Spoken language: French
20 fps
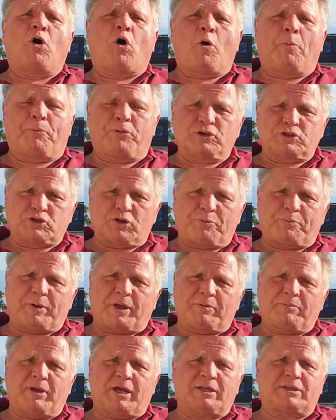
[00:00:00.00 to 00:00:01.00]
On peut se le
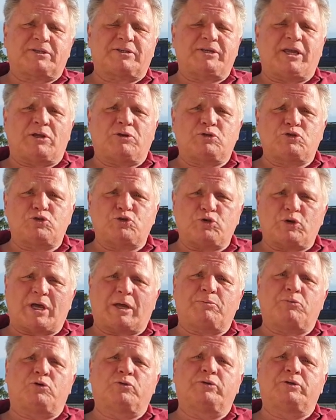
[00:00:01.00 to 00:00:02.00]
permettre, il y a une
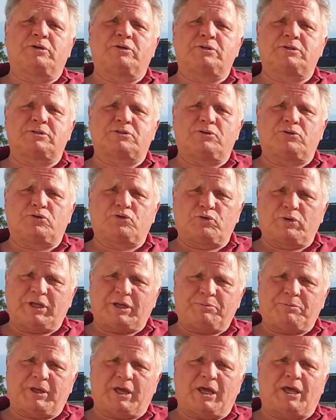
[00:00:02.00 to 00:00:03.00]
surabondance de tous
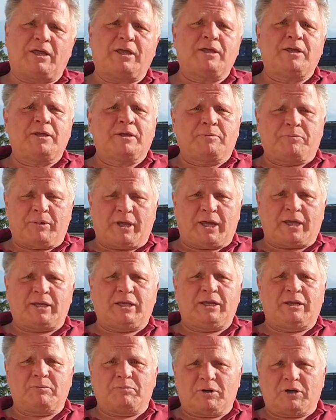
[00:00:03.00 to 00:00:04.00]
les biens, mais
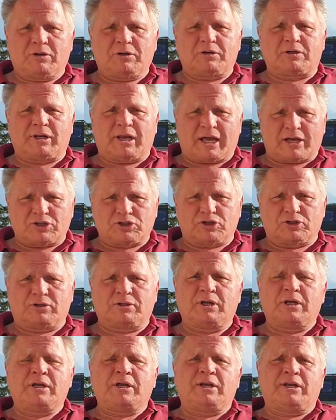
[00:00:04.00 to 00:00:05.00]
il manque
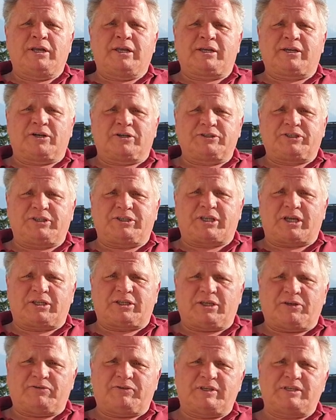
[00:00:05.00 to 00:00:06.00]
l'argent. Les
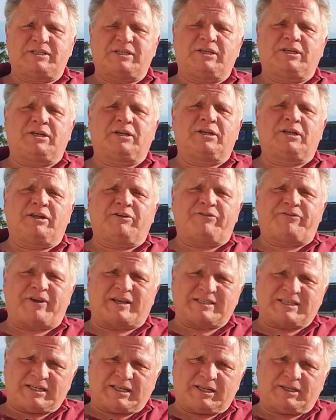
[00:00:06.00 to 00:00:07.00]
quantitative easing, les
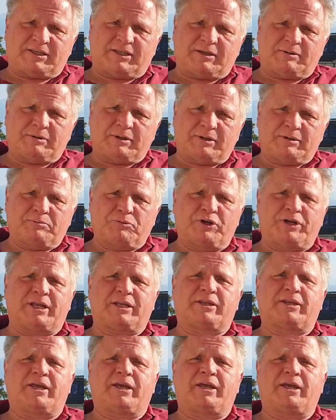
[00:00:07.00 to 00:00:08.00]
facilités
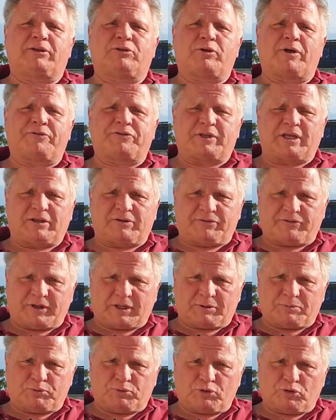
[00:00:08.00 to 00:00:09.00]
monétaires doivent être
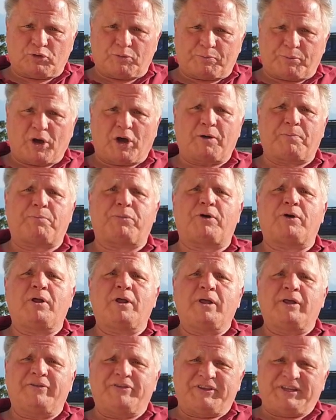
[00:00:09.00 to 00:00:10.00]
faites pour le peuple,
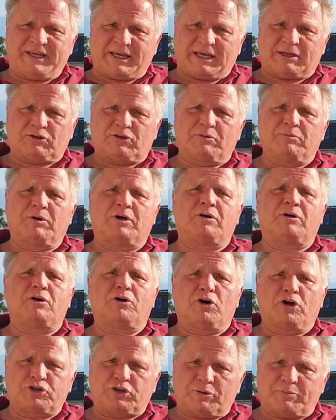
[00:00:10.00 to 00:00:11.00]
directement,
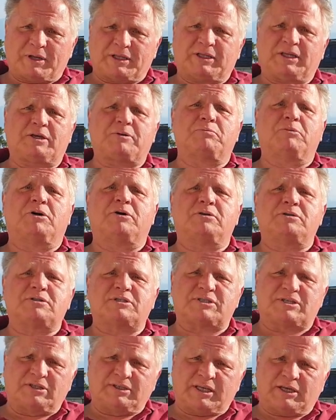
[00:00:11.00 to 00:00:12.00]
automatiquement,
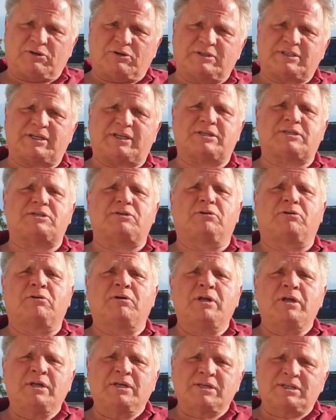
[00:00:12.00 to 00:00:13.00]
sans
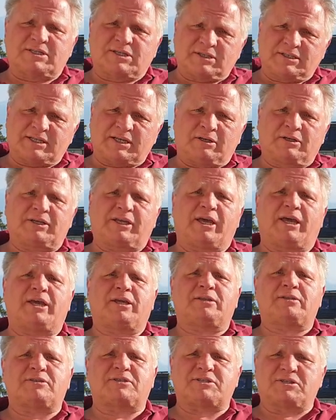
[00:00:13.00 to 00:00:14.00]
négociation, sans
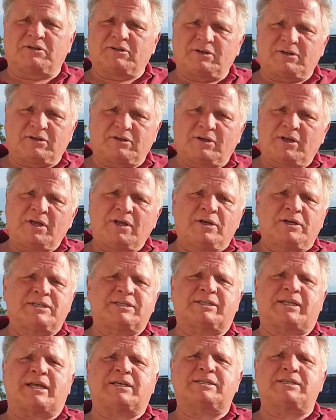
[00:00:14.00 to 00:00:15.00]
enquête, sans
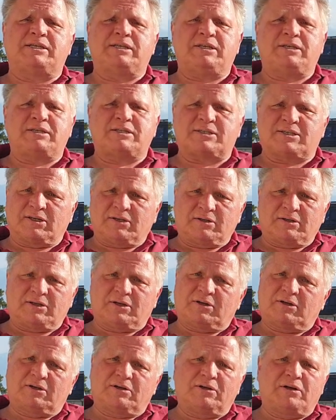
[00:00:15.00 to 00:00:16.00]
Stasi, sans
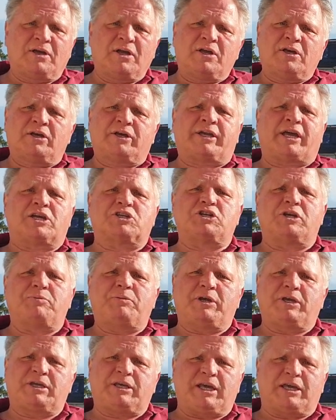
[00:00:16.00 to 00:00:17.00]
euh,
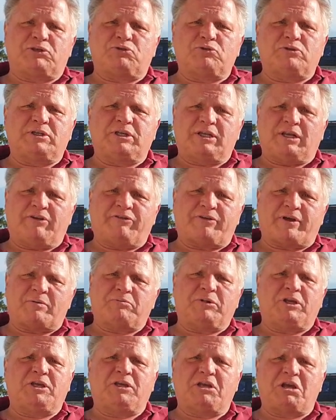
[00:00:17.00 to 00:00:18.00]
KGB qui étudie les
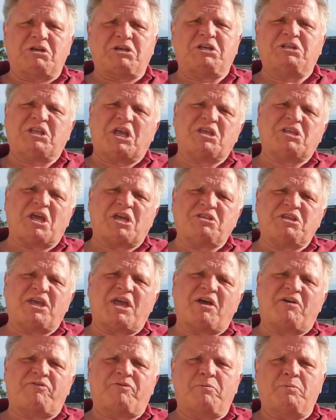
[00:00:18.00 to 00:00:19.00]
familles et qui gna gna
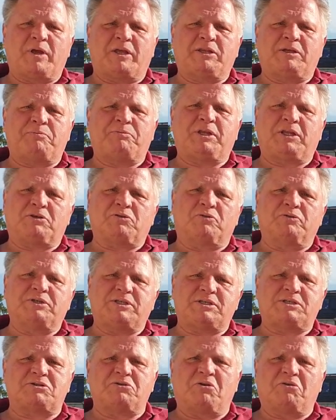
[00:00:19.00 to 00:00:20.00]
gna met des petites
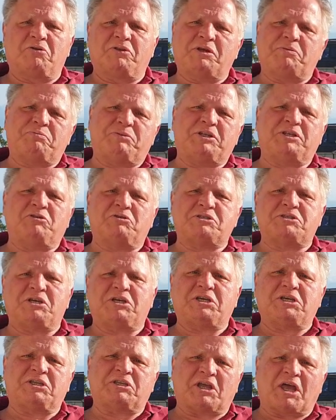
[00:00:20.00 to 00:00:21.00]
conditions, des petits
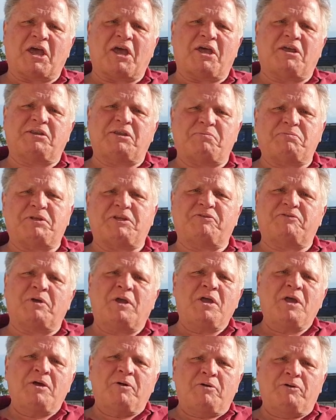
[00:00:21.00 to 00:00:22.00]
dossiers qui traînent, des petits,
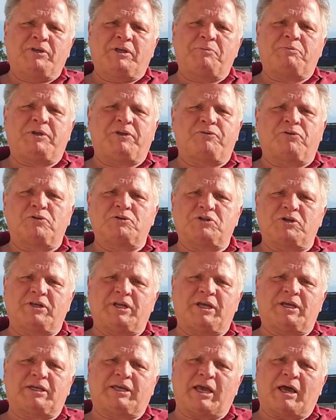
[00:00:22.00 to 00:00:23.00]
des petits
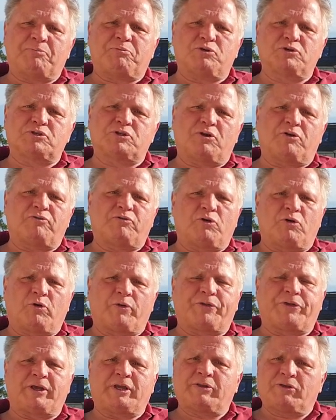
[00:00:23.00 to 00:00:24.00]
fonctionnaires qui imposent leur
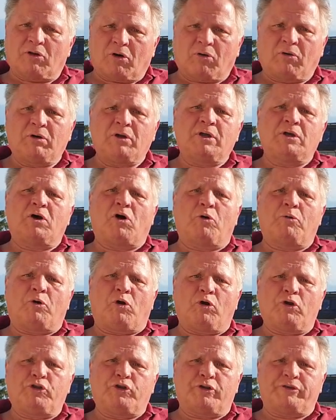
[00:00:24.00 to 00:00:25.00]
volonté. Non,
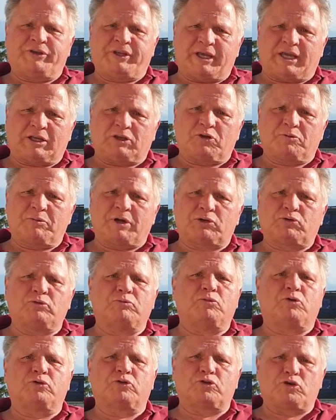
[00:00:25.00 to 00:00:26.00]
on, le donne directement à tout
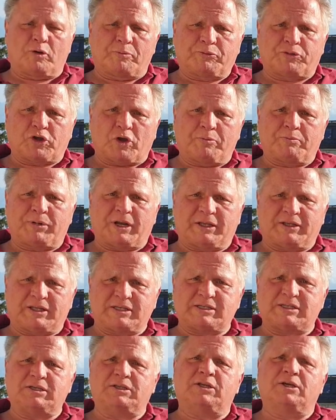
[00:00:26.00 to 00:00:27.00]
le monde, comme Trump l'a
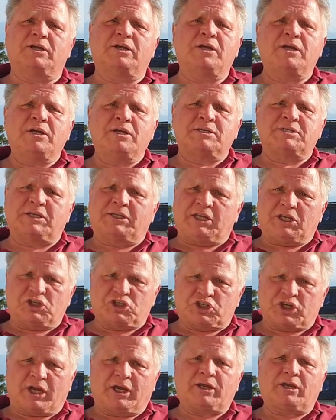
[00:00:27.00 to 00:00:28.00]
décidé. C'est des
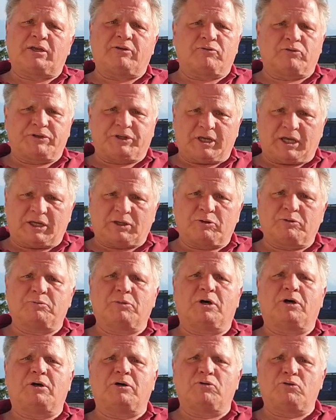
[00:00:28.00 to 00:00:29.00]
chèques qui vont
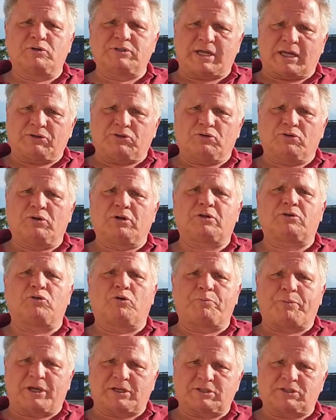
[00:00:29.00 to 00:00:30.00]
directement aux adultes,
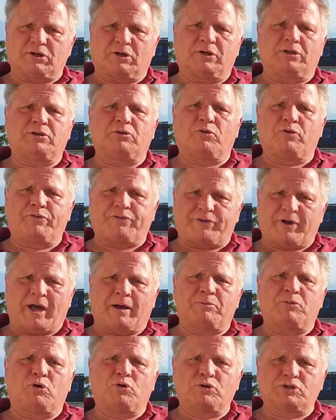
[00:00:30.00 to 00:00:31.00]
aux personnes, aux
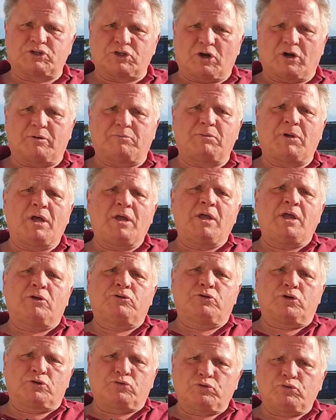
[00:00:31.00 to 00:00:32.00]
femmes, aux hommes,
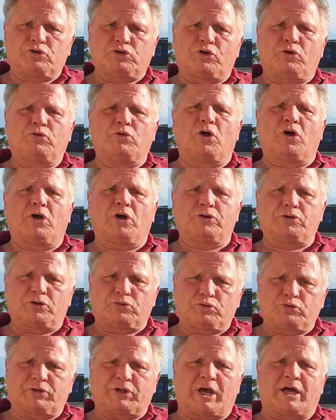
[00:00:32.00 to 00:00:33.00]
de toutes couleurs, de
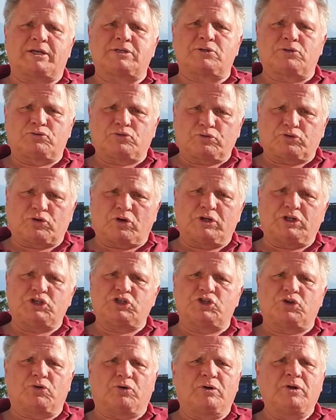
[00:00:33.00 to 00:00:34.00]
toute race, de toute
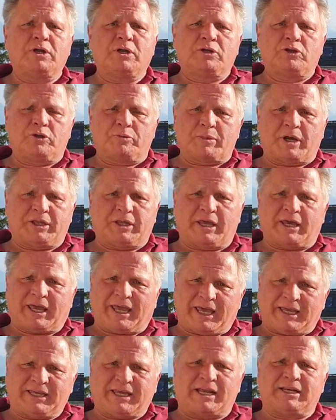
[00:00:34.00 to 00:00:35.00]
religion, de manière
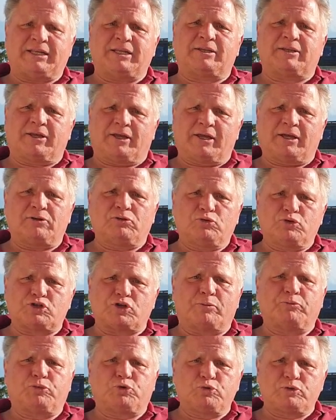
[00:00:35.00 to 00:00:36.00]
égalitaire. Nous
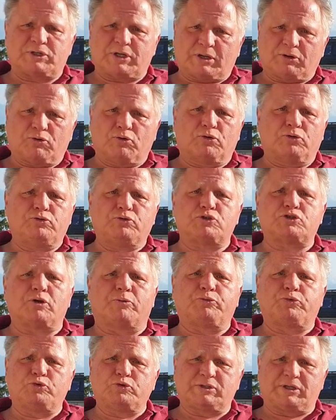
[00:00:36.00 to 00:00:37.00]
sommes tous égaux, nous
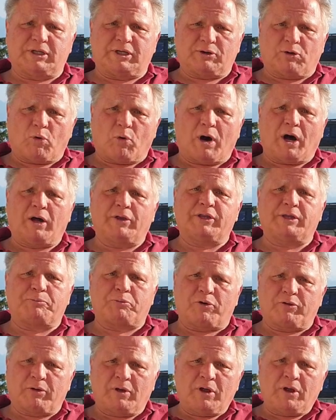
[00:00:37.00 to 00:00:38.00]
sommes tous des rois, des,
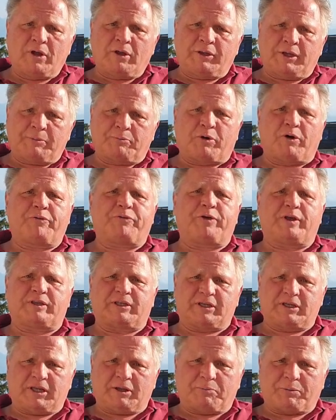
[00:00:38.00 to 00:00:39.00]
des
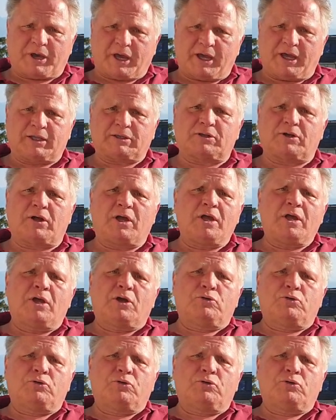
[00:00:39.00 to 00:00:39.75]
prophètes et des prêtres.